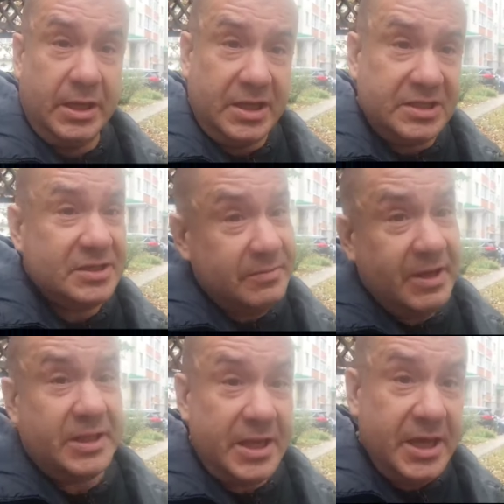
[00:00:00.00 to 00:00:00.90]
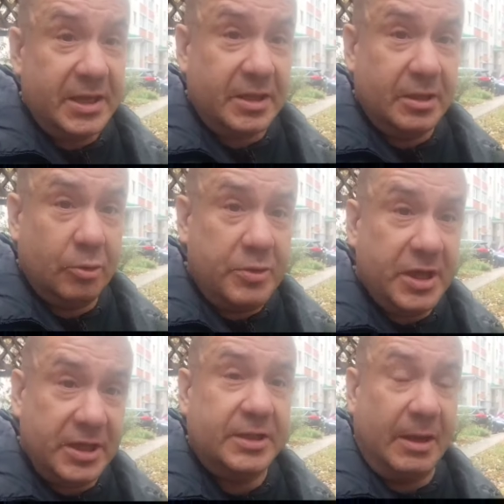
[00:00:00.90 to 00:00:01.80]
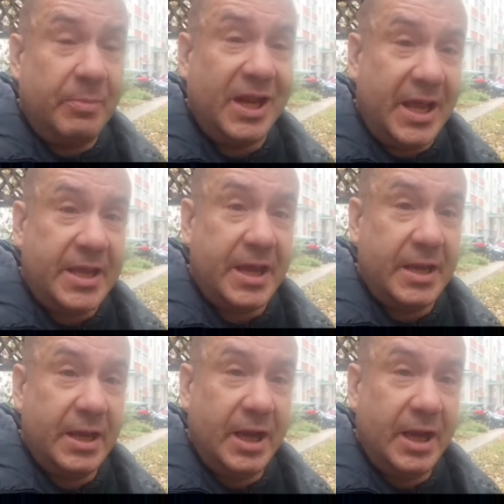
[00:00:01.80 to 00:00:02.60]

если света нет, то нет и отопления.